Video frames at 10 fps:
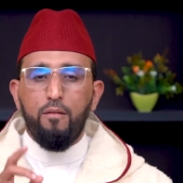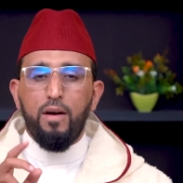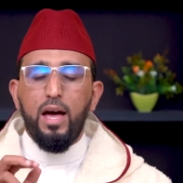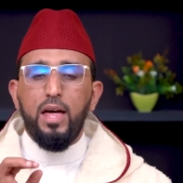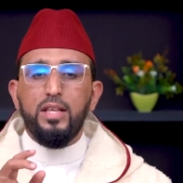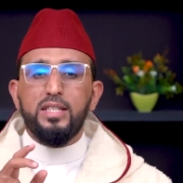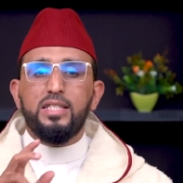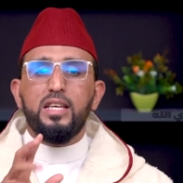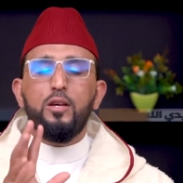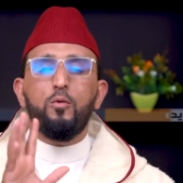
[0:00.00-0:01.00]
فهذا
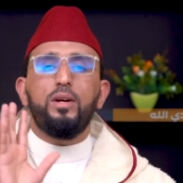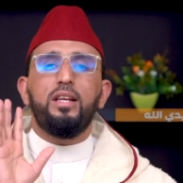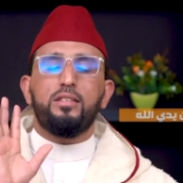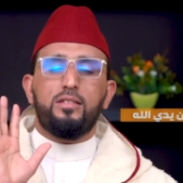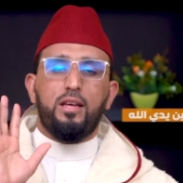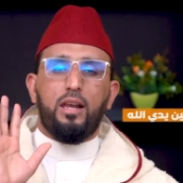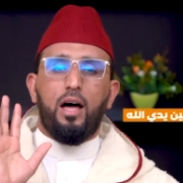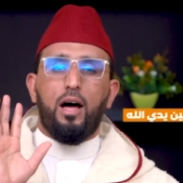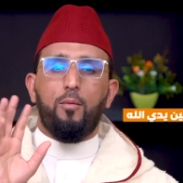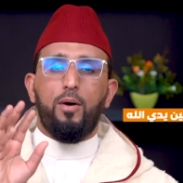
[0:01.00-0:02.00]
السير إلى
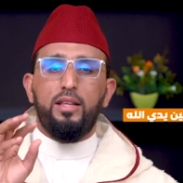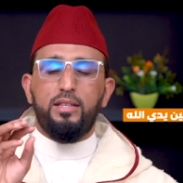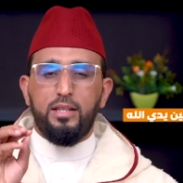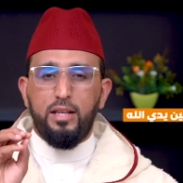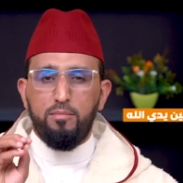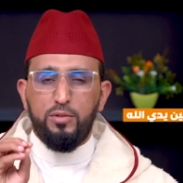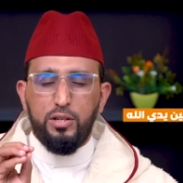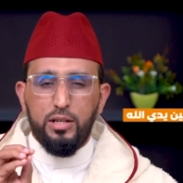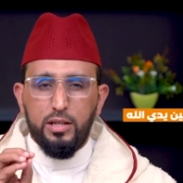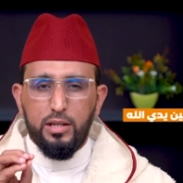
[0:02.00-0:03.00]
الصلاة وأنت
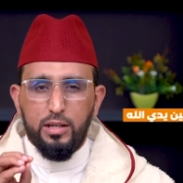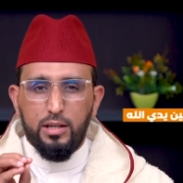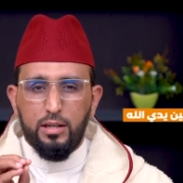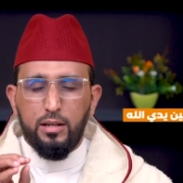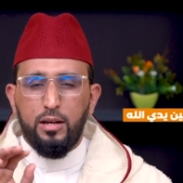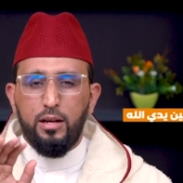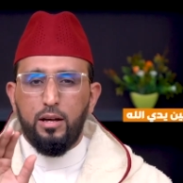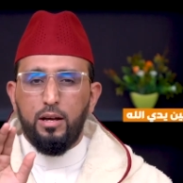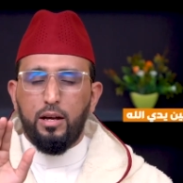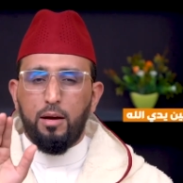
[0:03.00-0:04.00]
تمشي
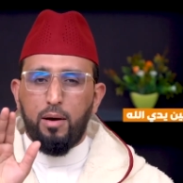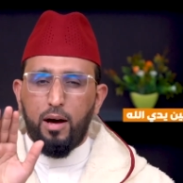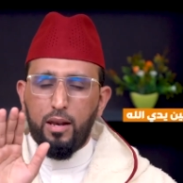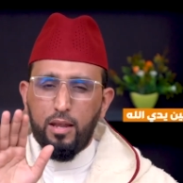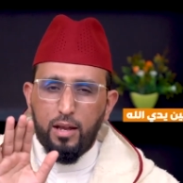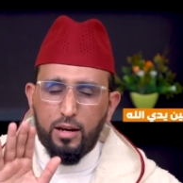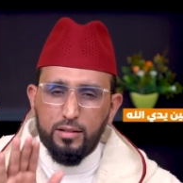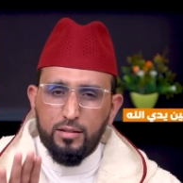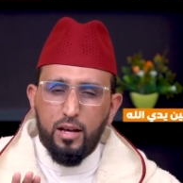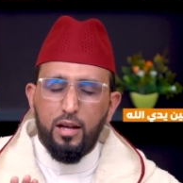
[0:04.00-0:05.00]
كما قال ذاك
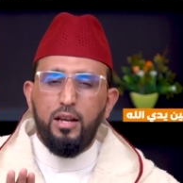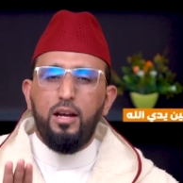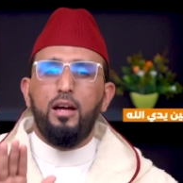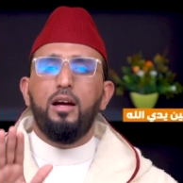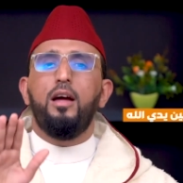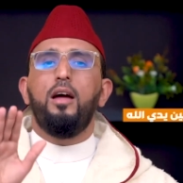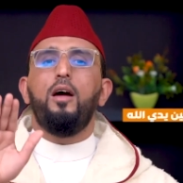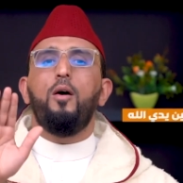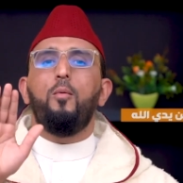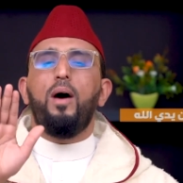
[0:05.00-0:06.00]
الصالح
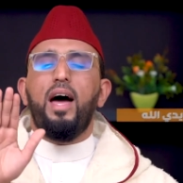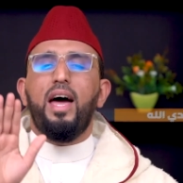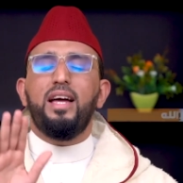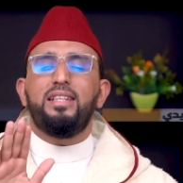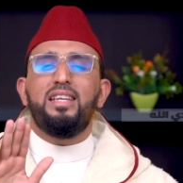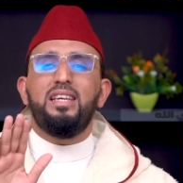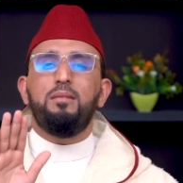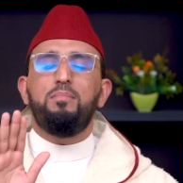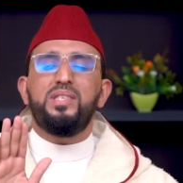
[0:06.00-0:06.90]
وآتي